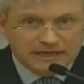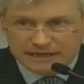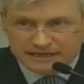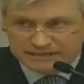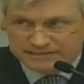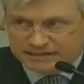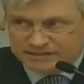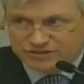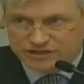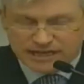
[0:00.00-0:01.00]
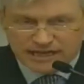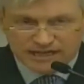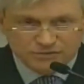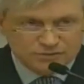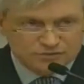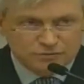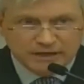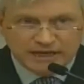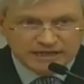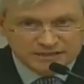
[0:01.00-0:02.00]
la, crisi ha generato sui
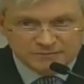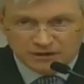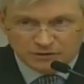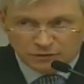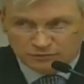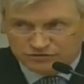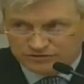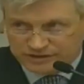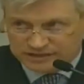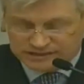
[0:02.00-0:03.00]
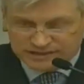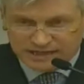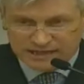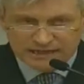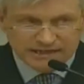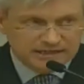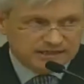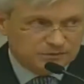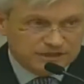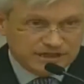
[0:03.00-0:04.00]
meccanismi economici, finanziari
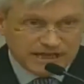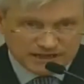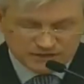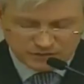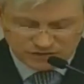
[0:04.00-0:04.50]
e quindi anche sulla